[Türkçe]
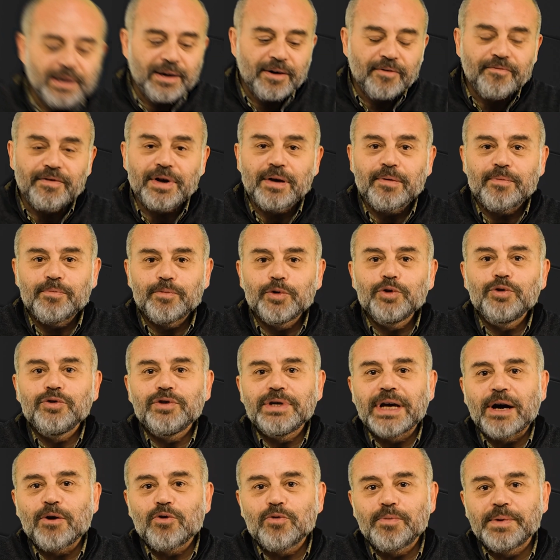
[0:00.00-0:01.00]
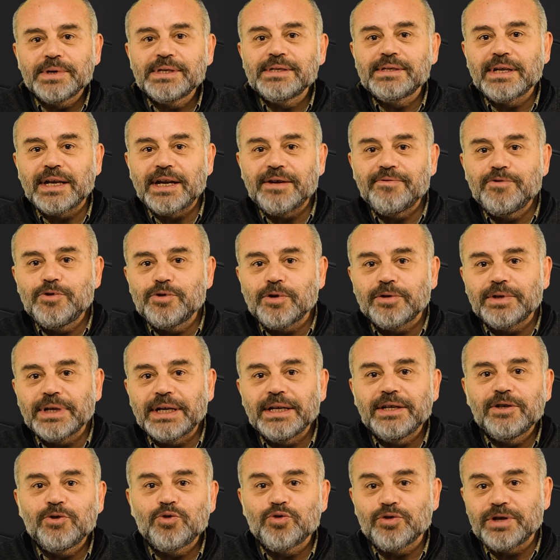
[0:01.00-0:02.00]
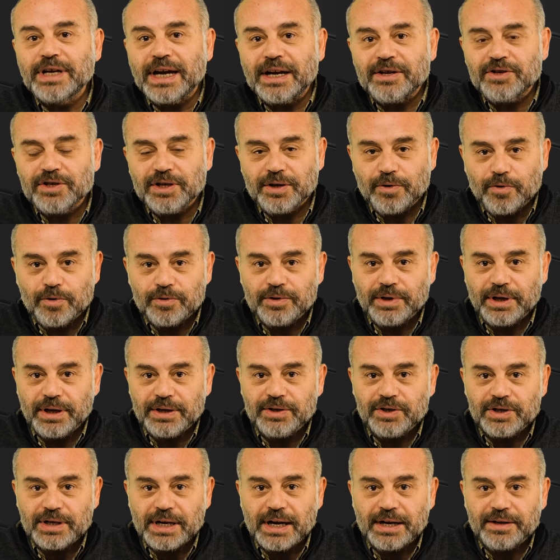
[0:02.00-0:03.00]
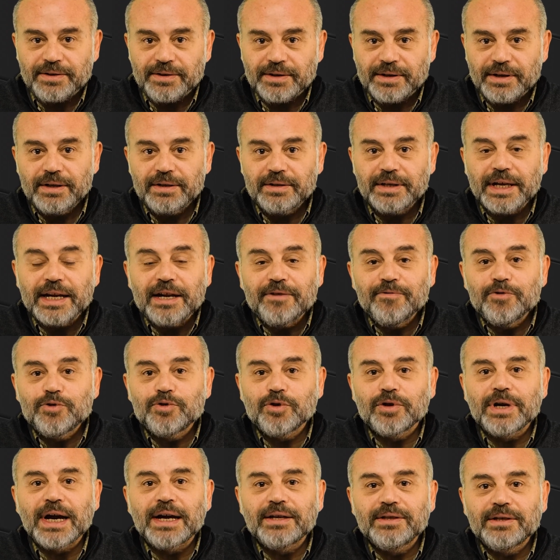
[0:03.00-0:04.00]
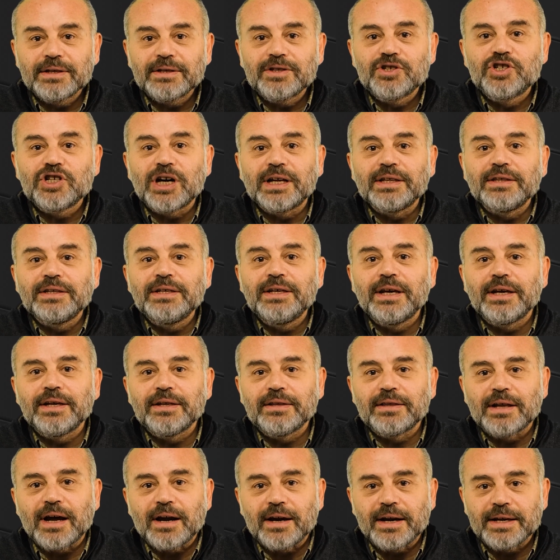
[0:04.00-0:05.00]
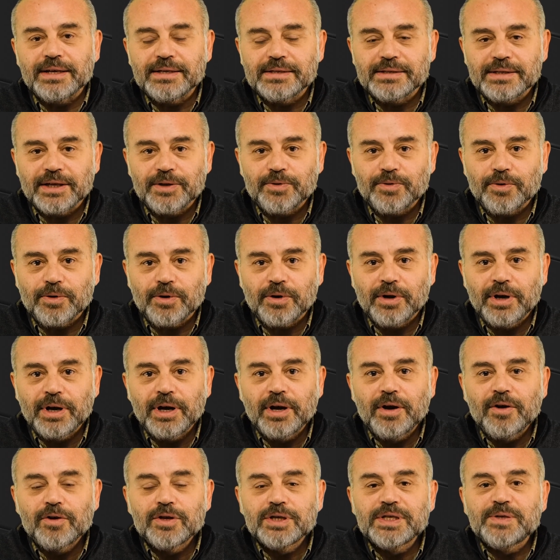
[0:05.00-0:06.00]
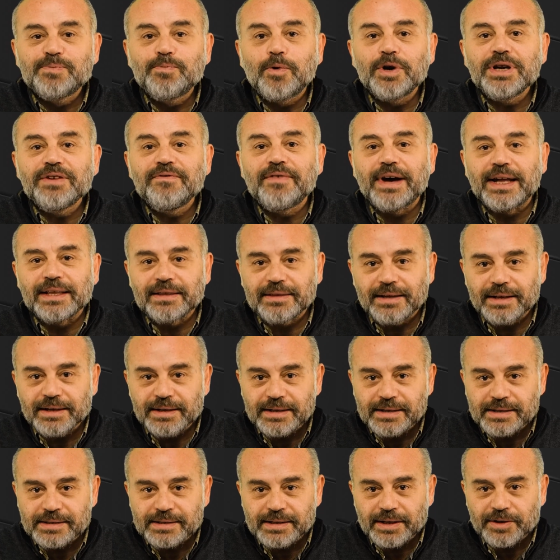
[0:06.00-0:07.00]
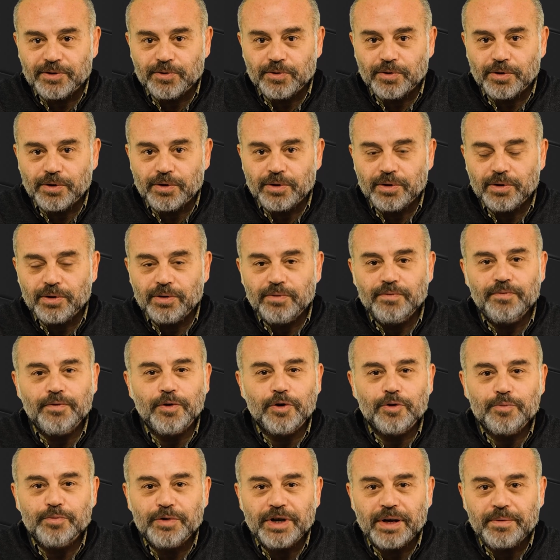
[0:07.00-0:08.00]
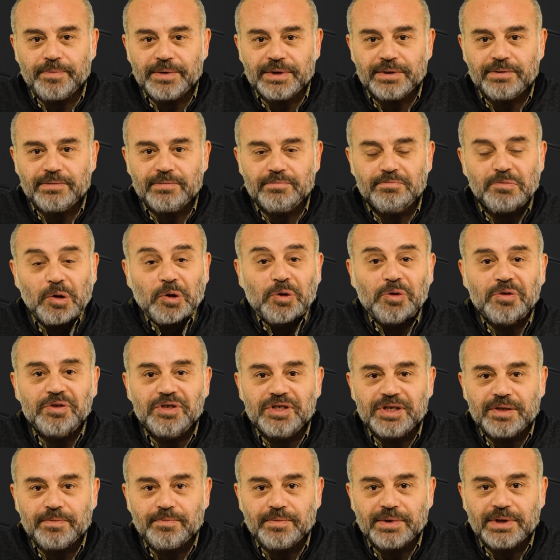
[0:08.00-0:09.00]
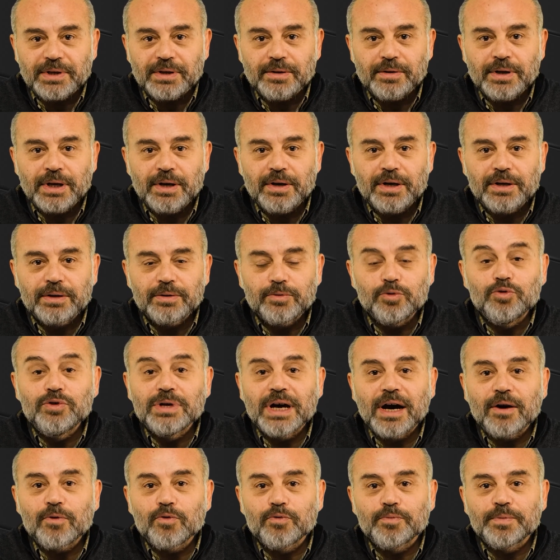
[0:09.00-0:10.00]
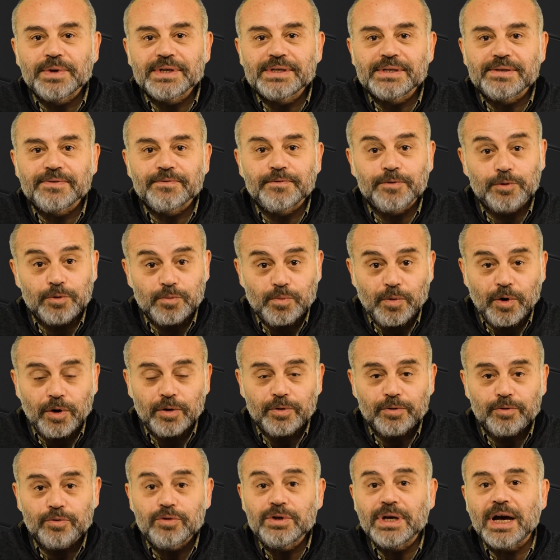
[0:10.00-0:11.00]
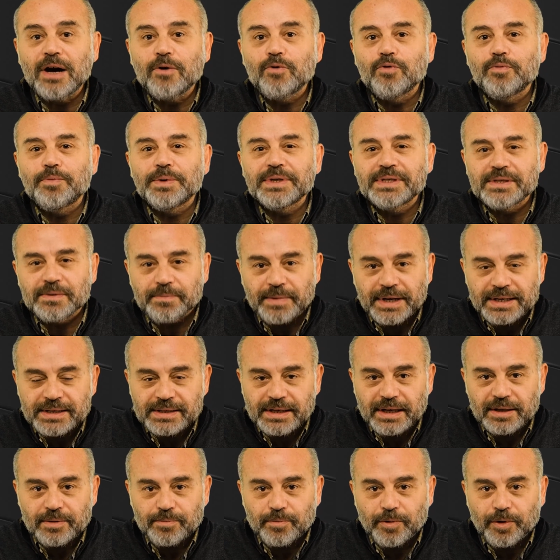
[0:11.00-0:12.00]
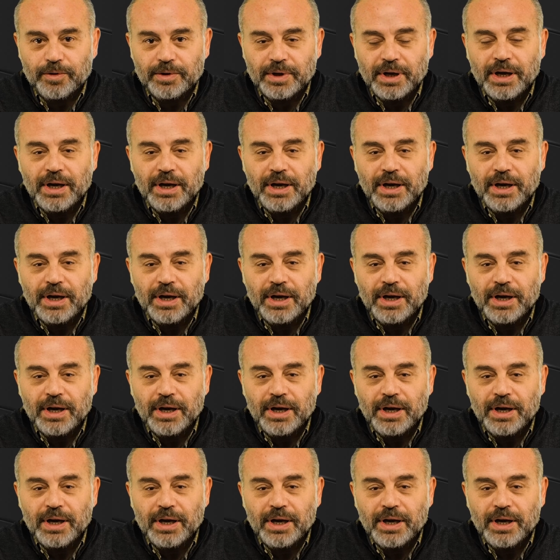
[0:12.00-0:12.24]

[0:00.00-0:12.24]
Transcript: Ve bu Dünya Kupası televizyonla ilgili şu gerçeği ortaya çıkardı. Televizyon artık canlı yayınlarla izleniyor spor eventleri izleniyor. Formula 1, MotoGP, Dünya Kupası futbol, Dünya Kupası basketbol.